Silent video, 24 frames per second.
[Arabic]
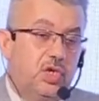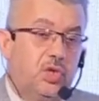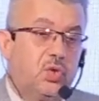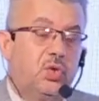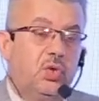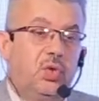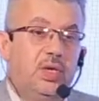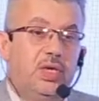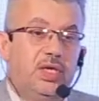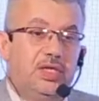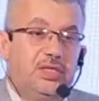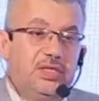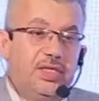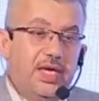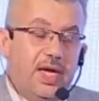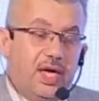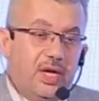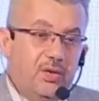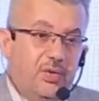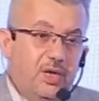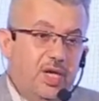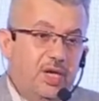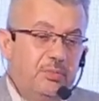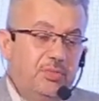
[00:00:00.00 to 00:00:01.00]
كل دي
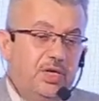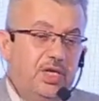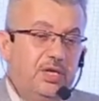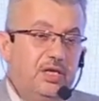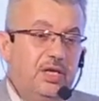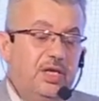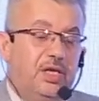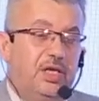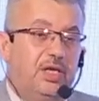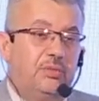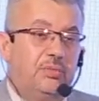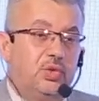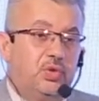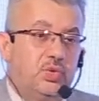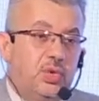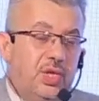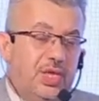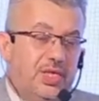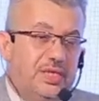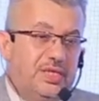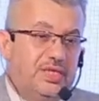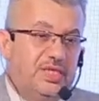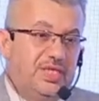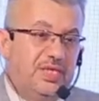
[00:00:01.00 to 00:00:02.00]
عوامل اللي
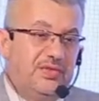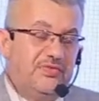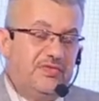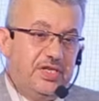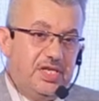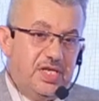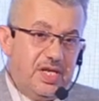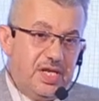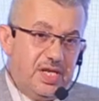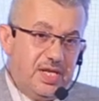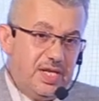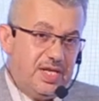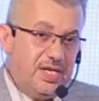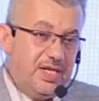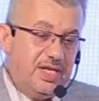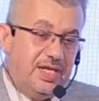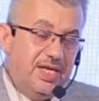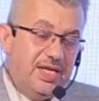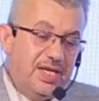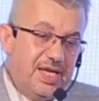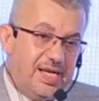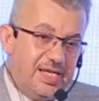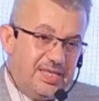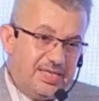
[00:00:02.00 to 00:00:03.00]
بتؤدي في النهايه
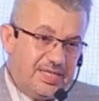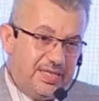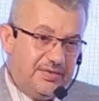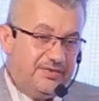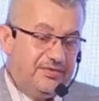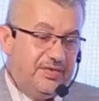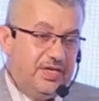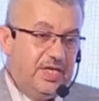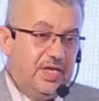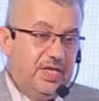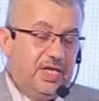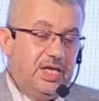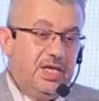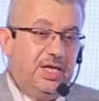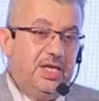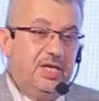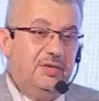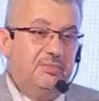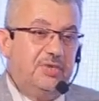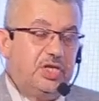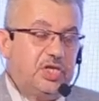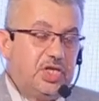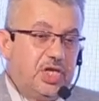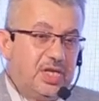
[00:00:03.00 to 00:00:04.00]
للاسف الى
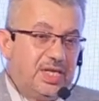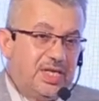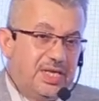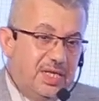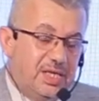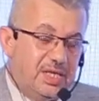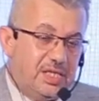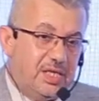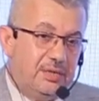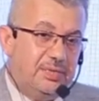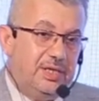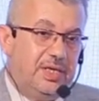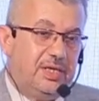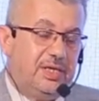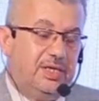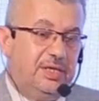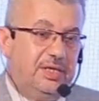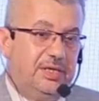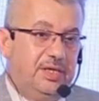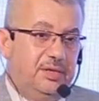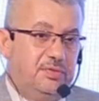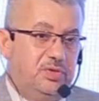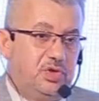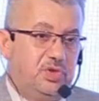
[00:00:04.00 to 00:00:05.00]
المشاكل الكبيره اللي
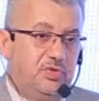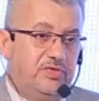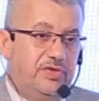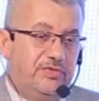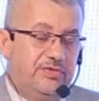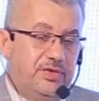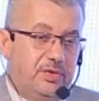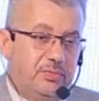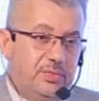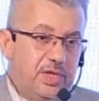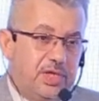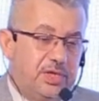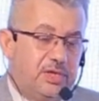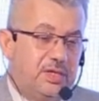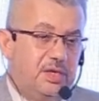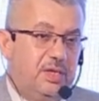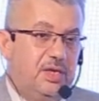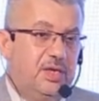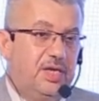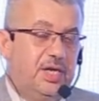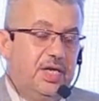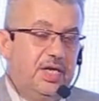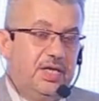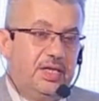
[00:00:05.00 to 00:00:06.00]
احنا بنشوفها في
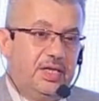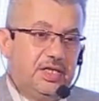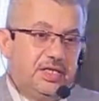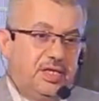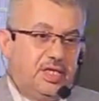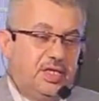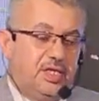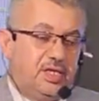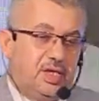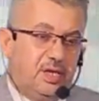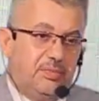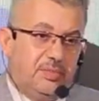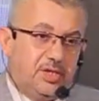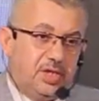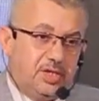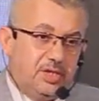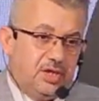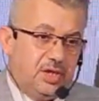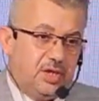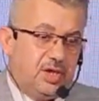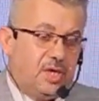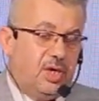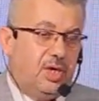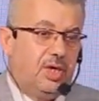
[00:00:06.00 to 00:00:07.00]
المرضى نتيجه امراض
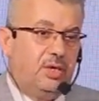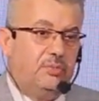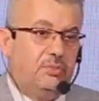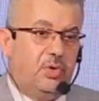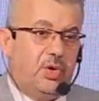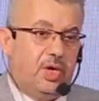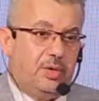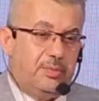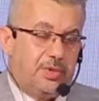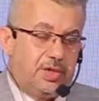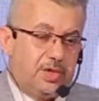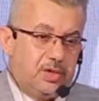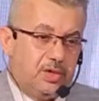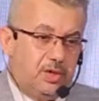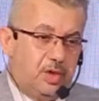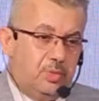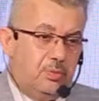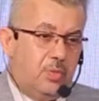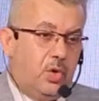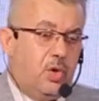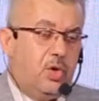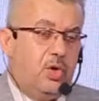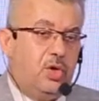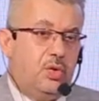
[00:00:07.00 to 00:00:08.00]
القلب وامراض
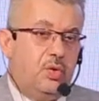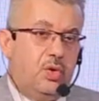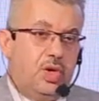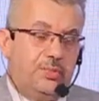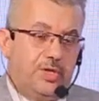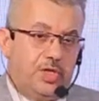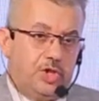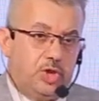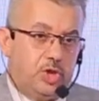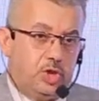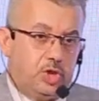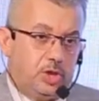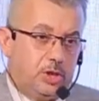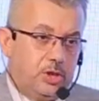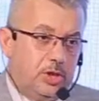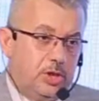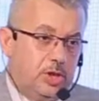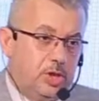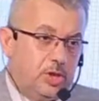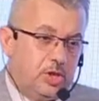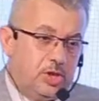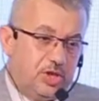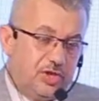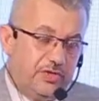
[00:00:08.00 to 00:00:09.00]
المخ وامراض
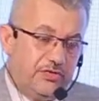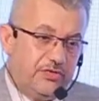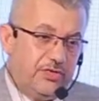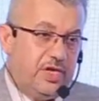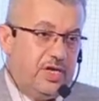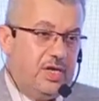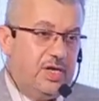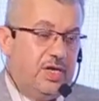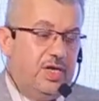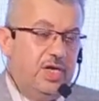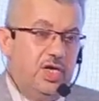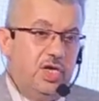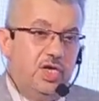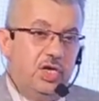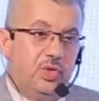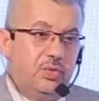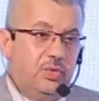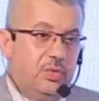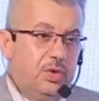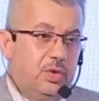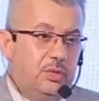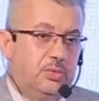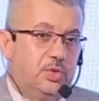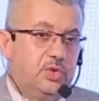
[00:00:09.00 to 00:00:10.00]
الشرايين الطرفيه
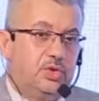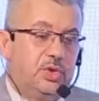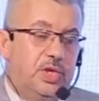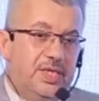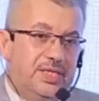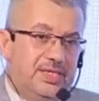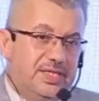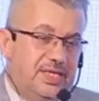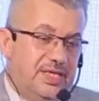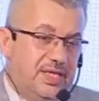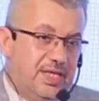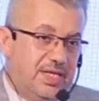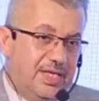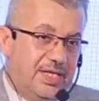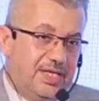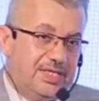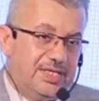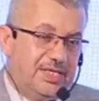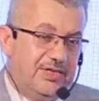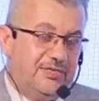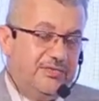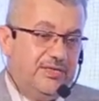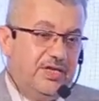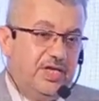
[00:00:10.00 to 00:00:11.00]
واللي بتؤدي
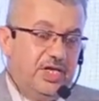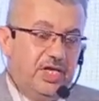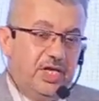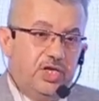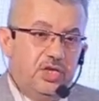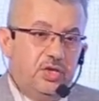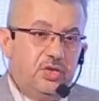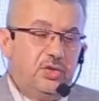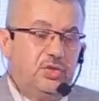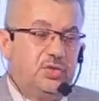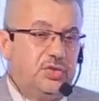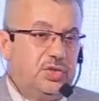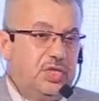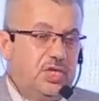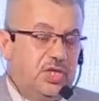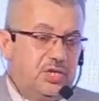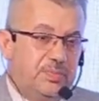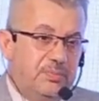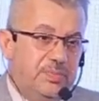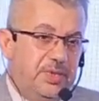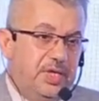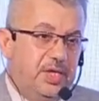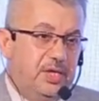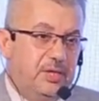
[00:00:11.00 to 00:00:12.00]
للاسف ان جزء
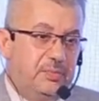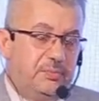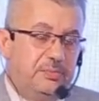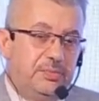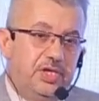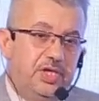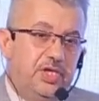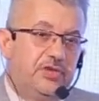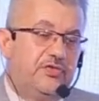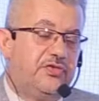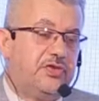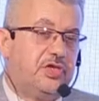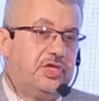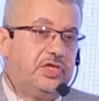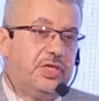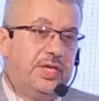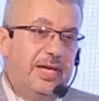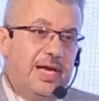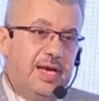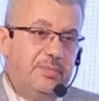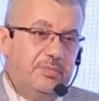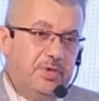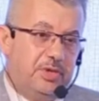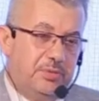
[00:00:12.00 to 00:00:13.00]
كبير بيفقد
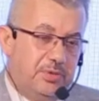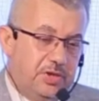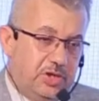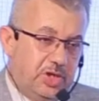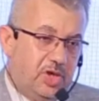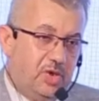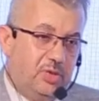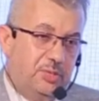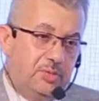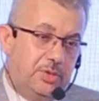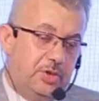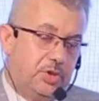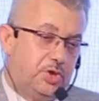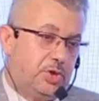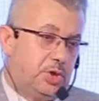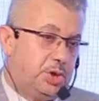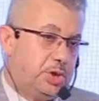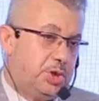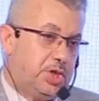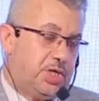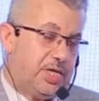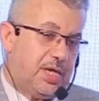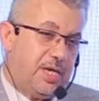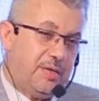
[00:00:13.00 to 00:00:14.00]
العمل بتاعه ما
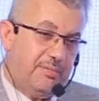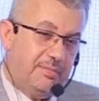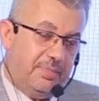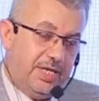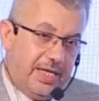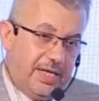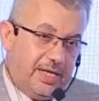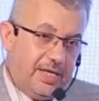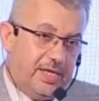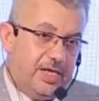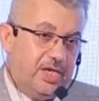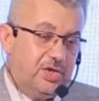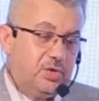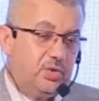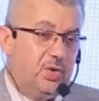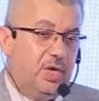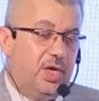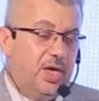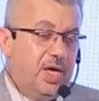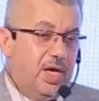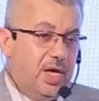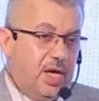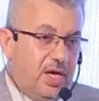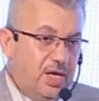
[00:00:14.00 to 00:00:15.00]
بيقدرش يكمل حياته
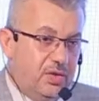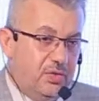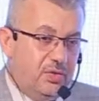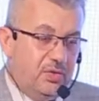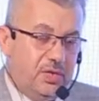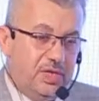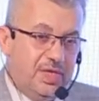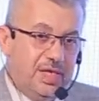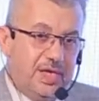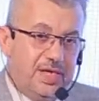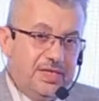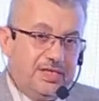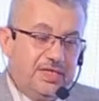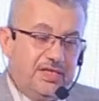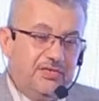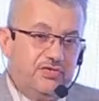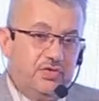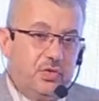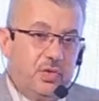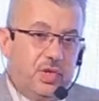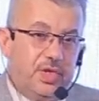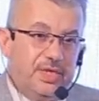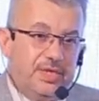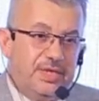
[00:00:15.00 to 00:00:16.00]
او للاسف
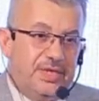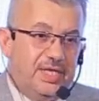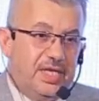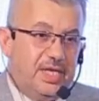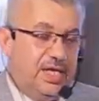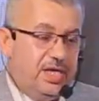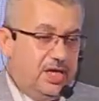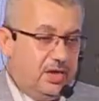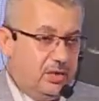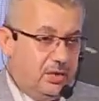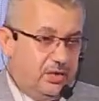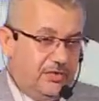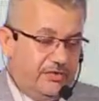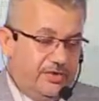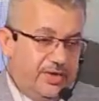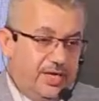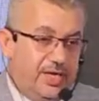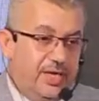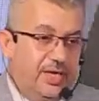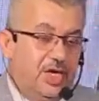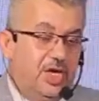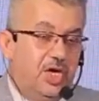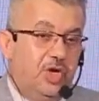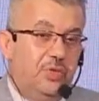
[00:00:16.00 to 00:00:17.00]
تؤدي الى
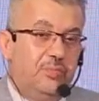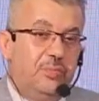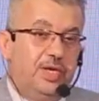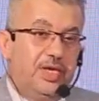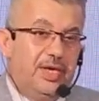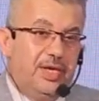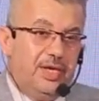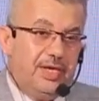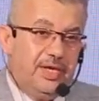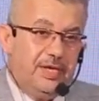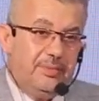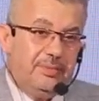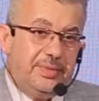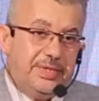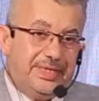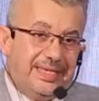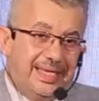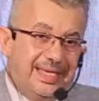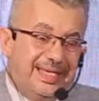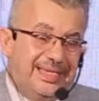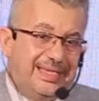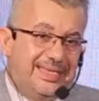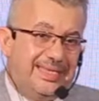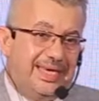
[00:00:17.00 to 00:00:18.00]
الوفاه من هنا
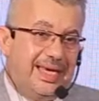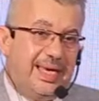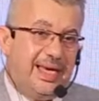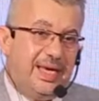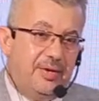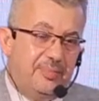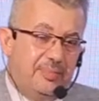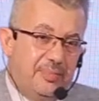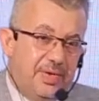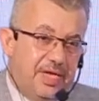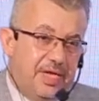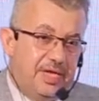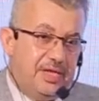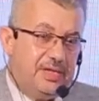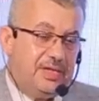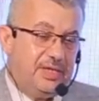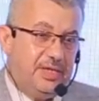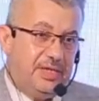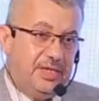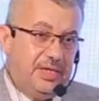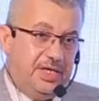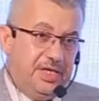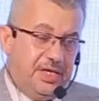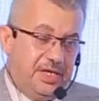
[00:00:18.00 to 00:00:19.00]
بتاتي اهميه
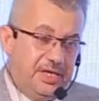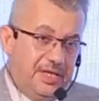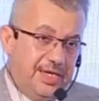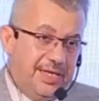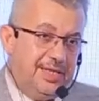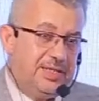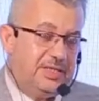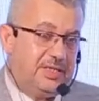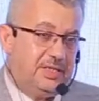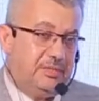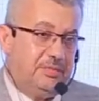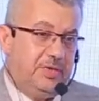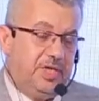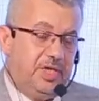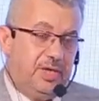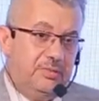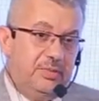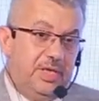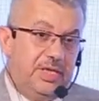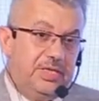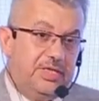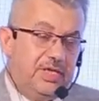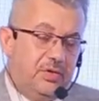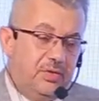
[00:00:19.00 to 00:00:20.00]
ان احنا لازم
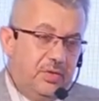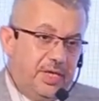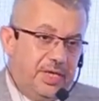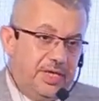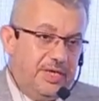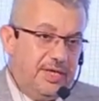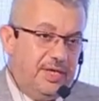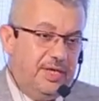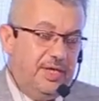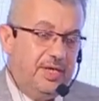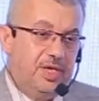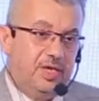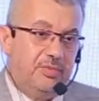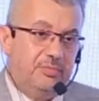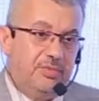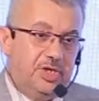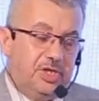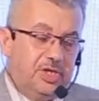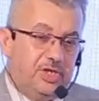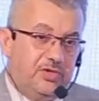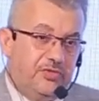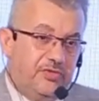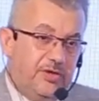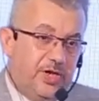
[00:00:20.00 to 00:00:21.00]
نعمل توعيه
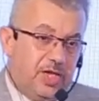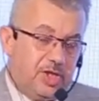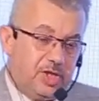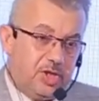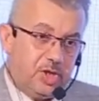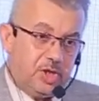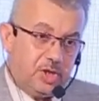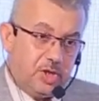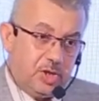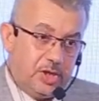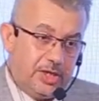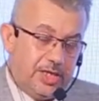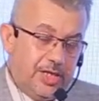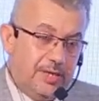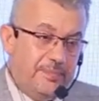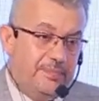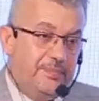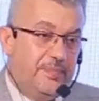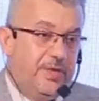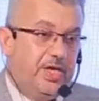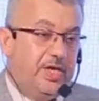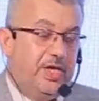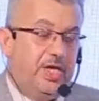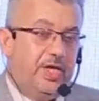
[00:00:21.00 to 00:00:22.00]
بارتفاع ضغط الدم